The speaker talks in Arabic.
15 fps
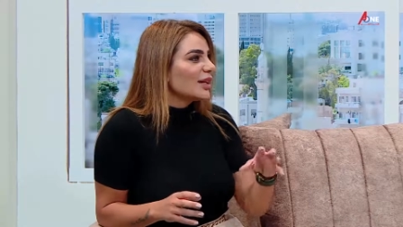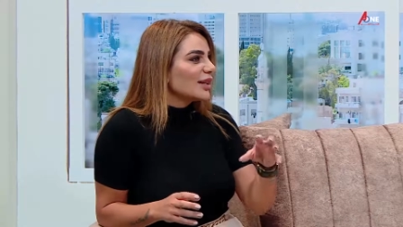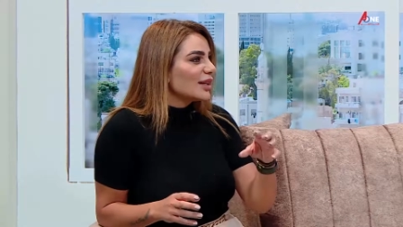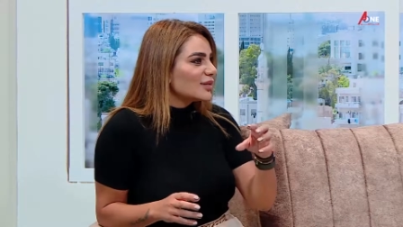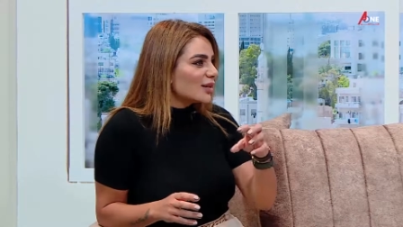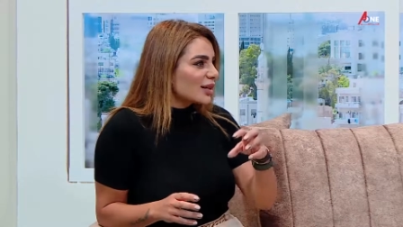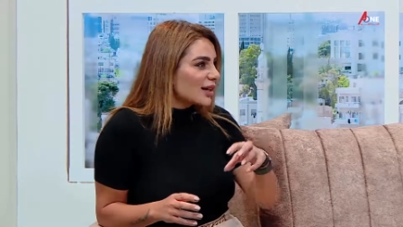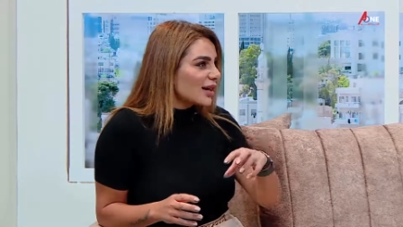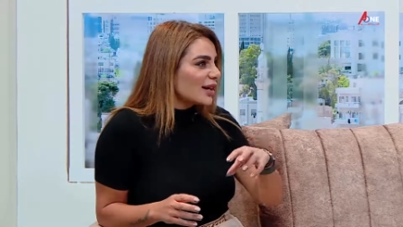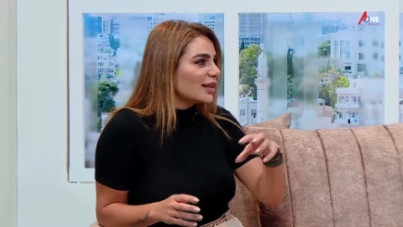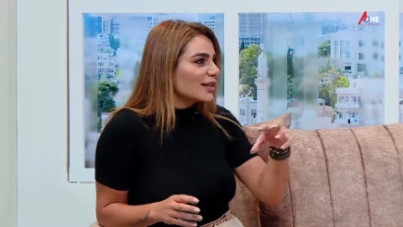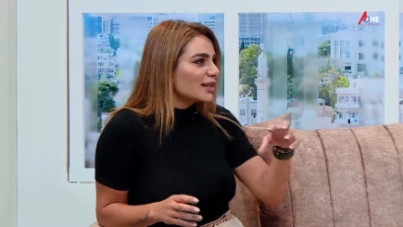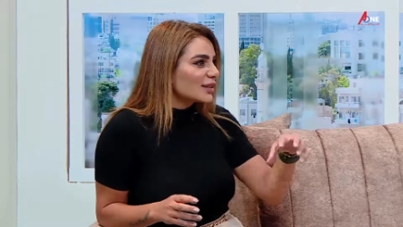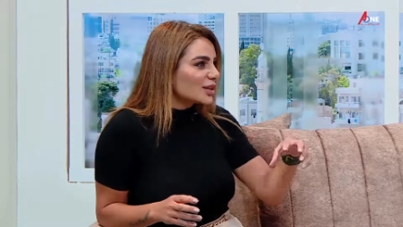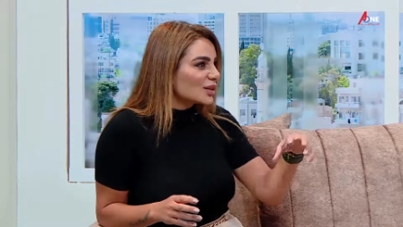المراحل
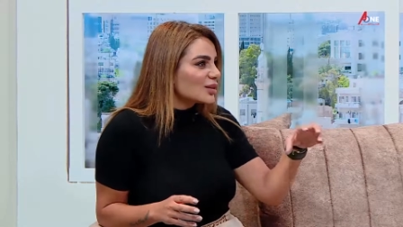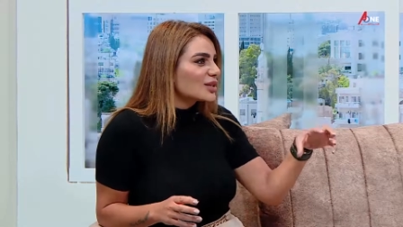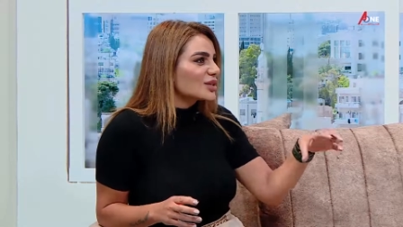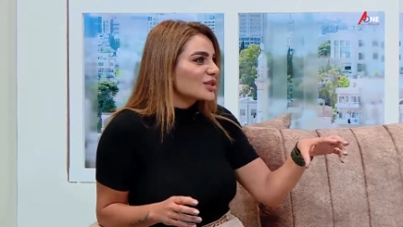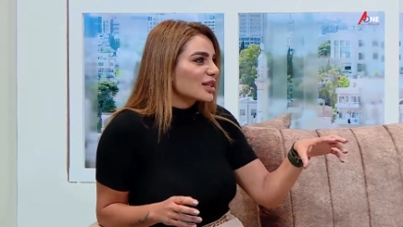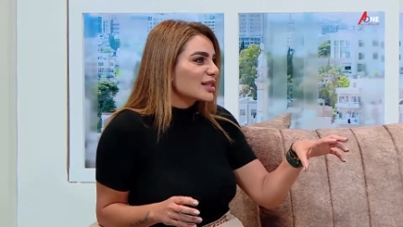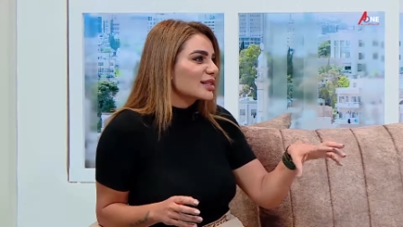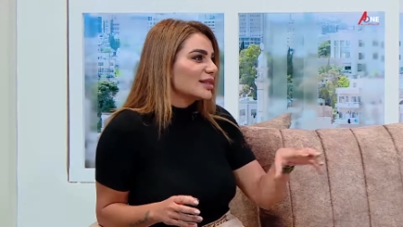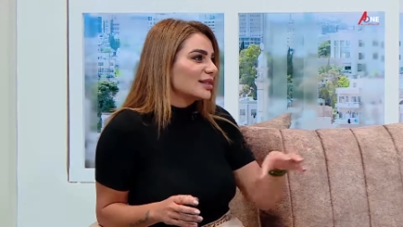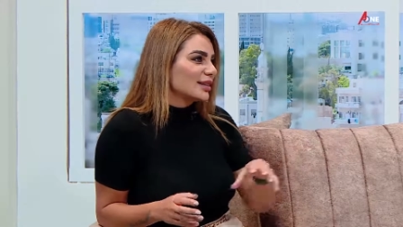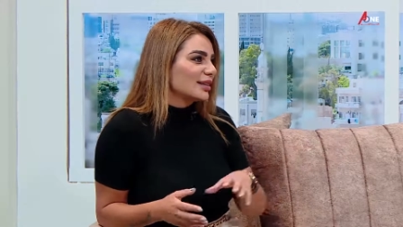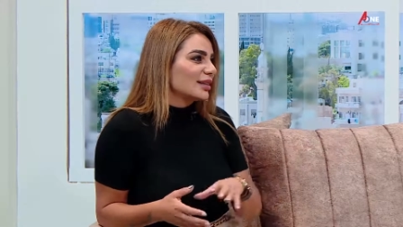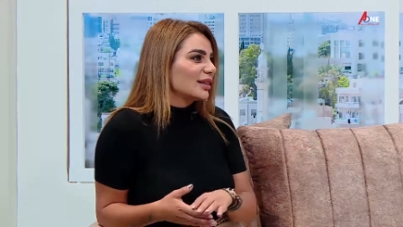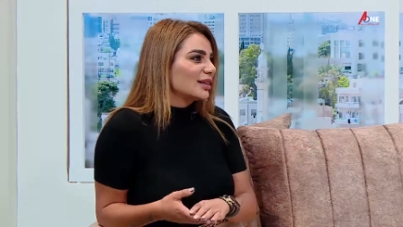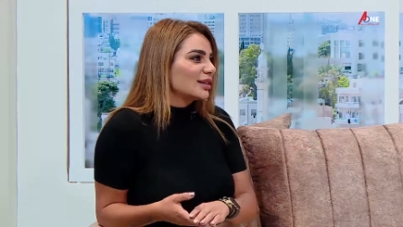لتكوين شخصيه
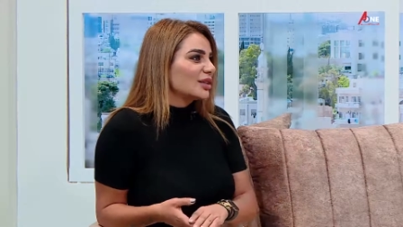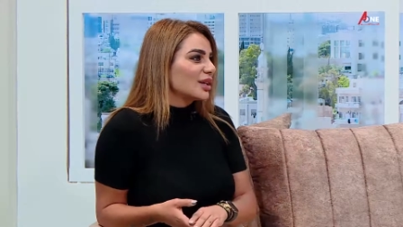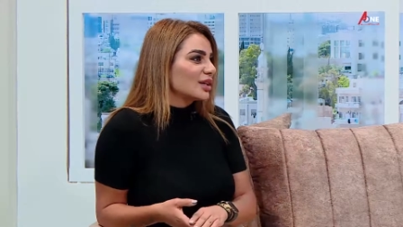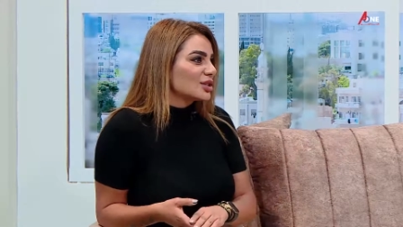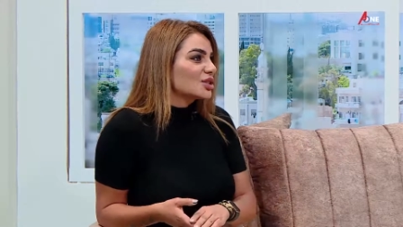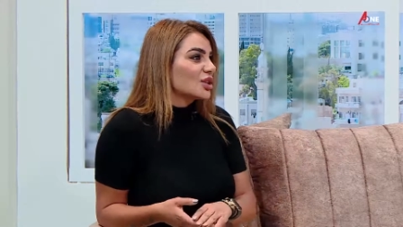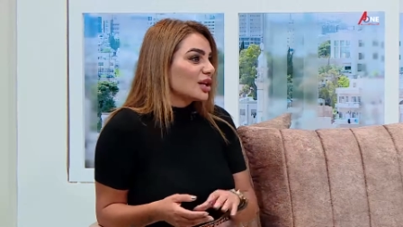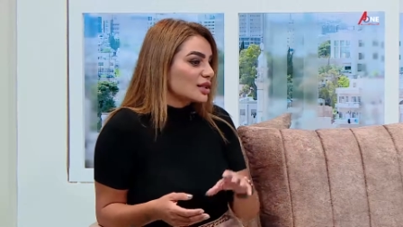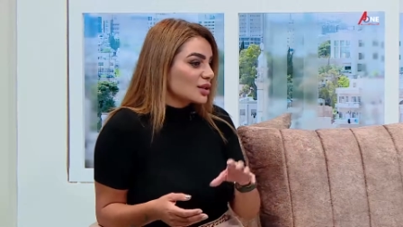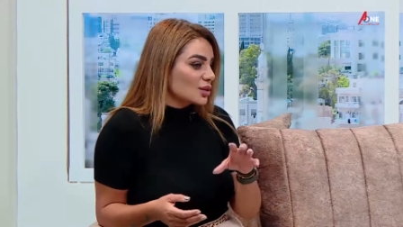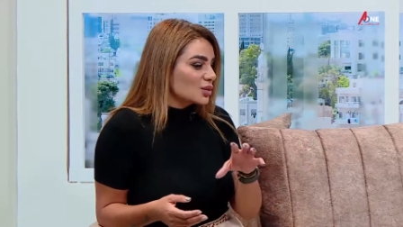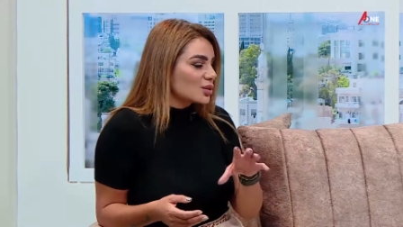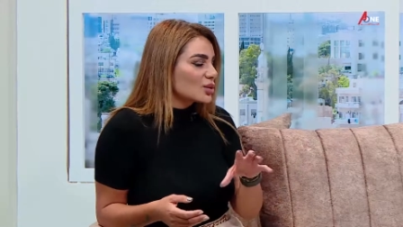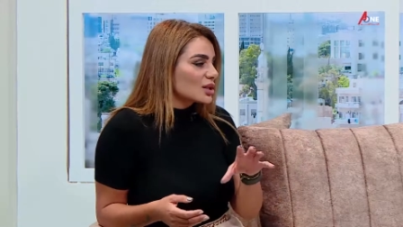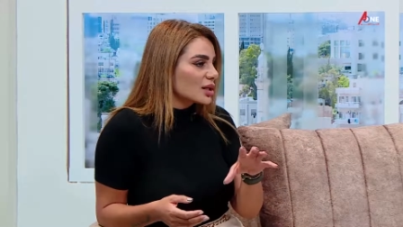الشخص
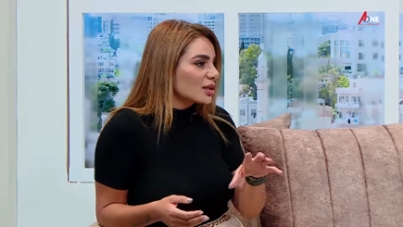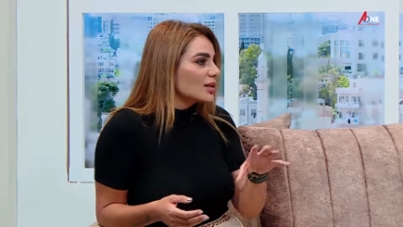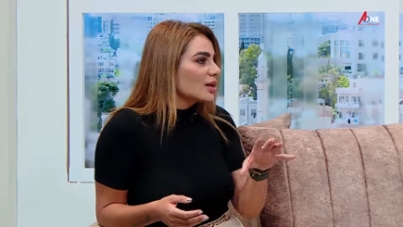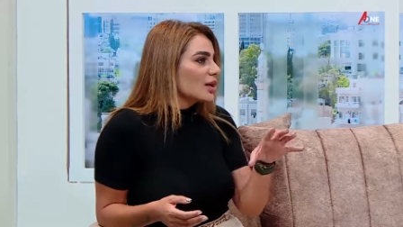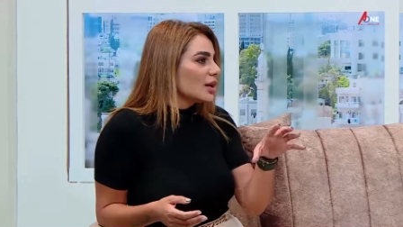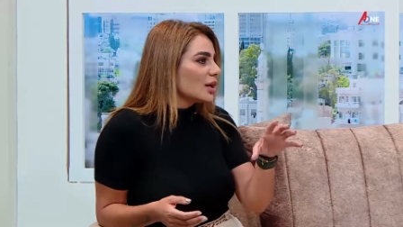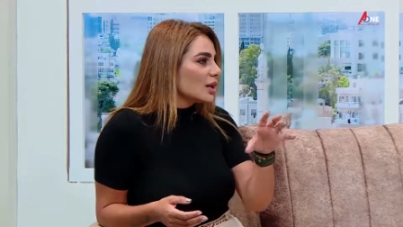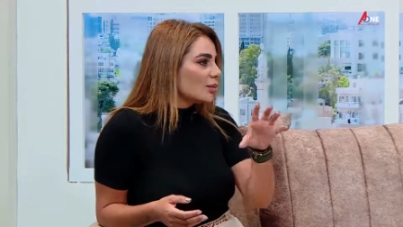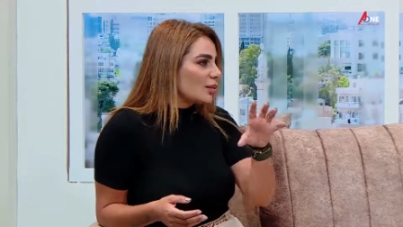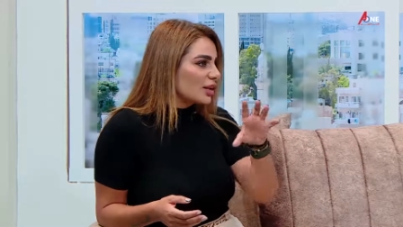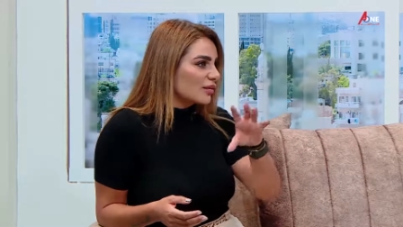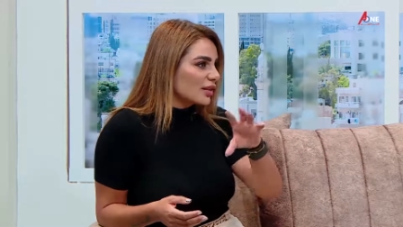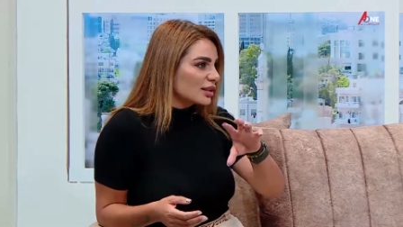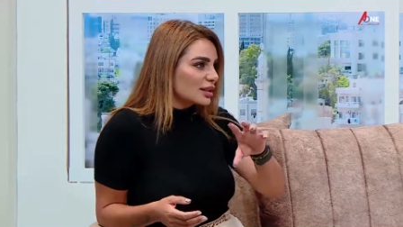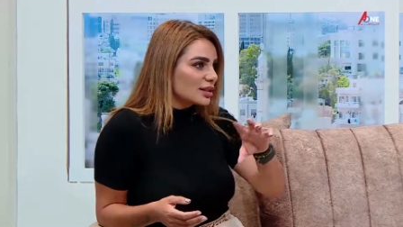خصوصا
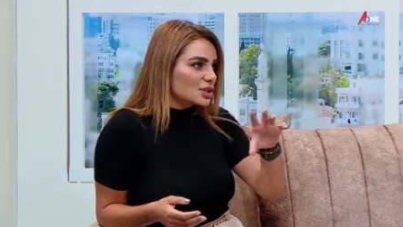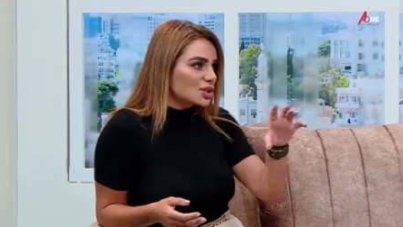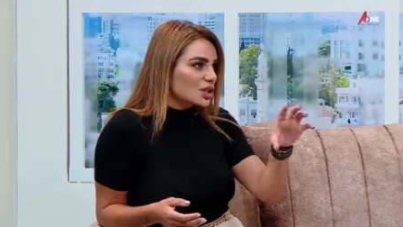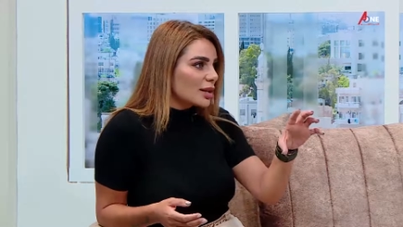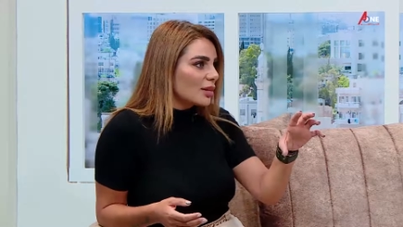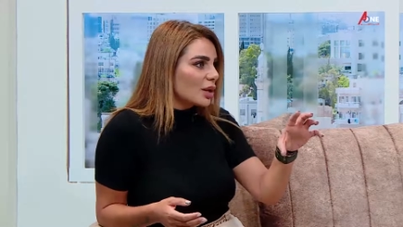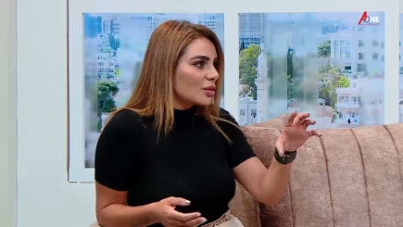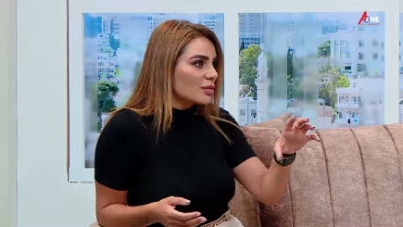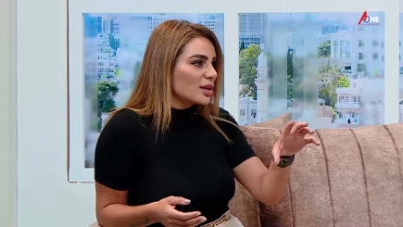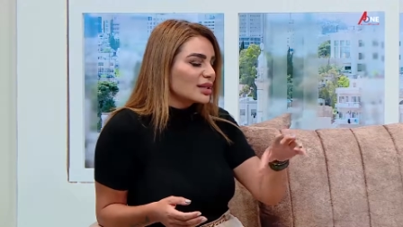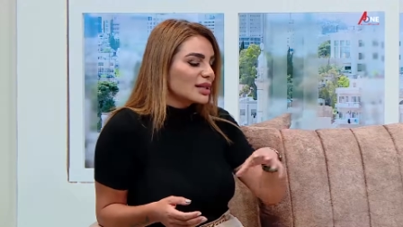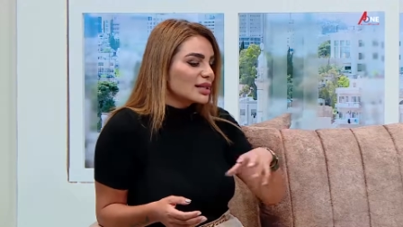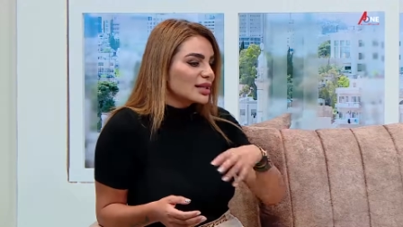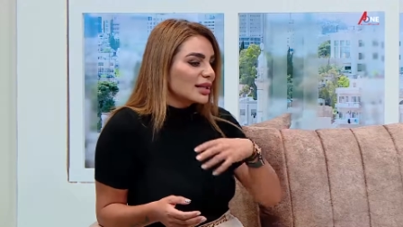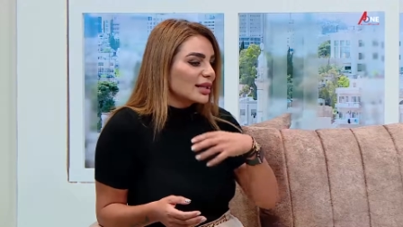بفتره الجامعه
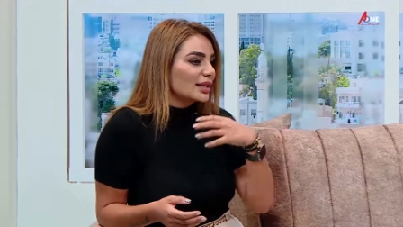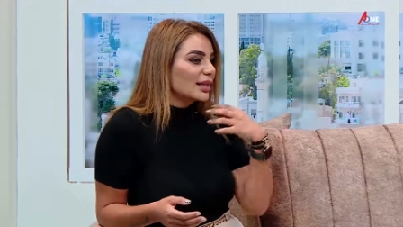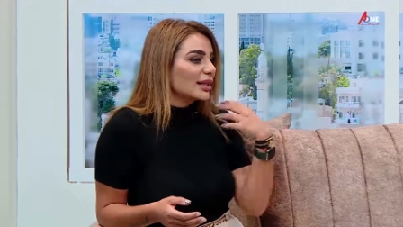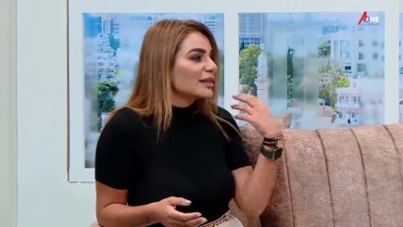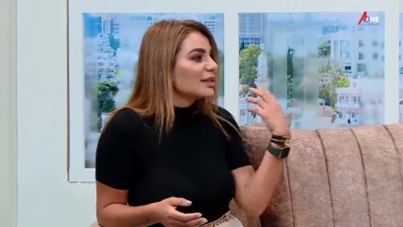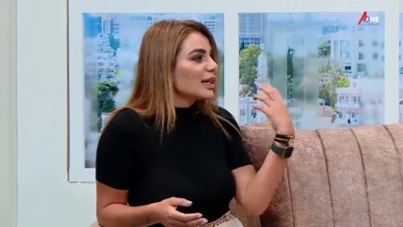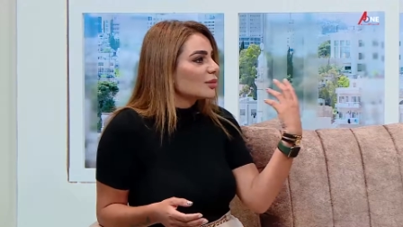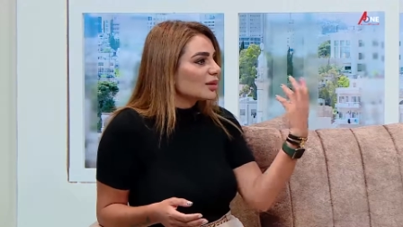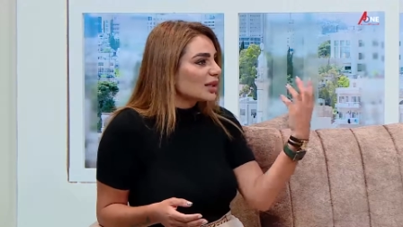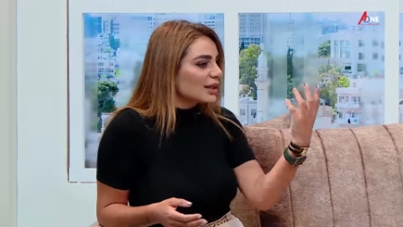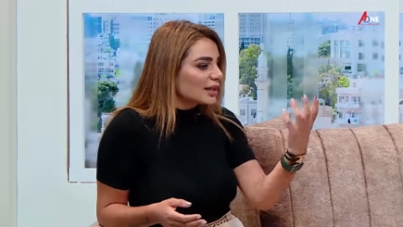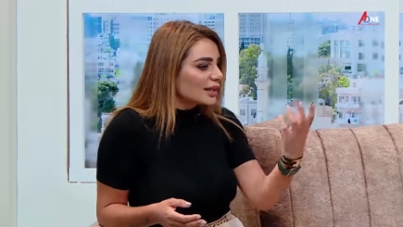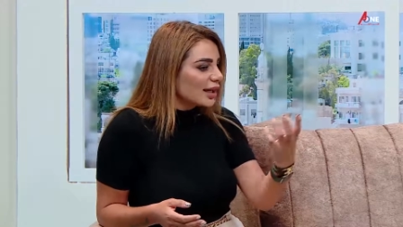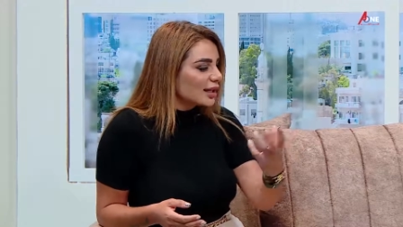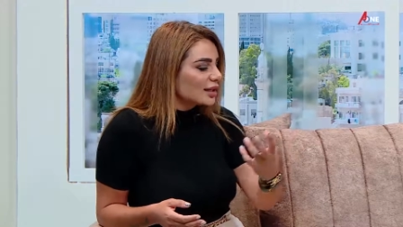والمدرسه لانك انت عم
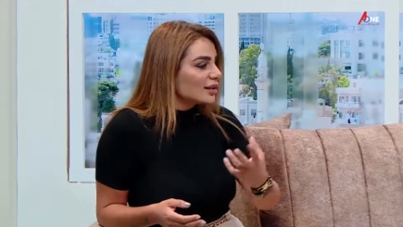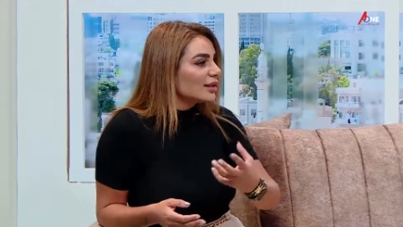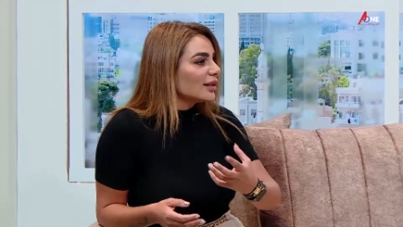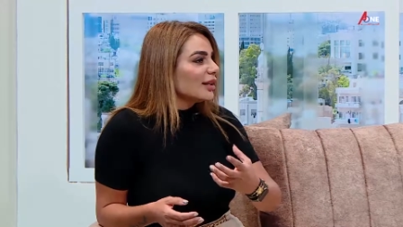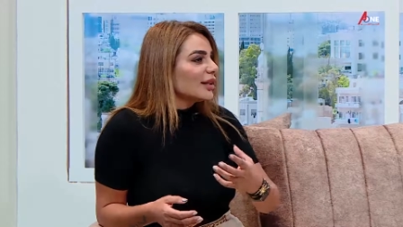تحكي عن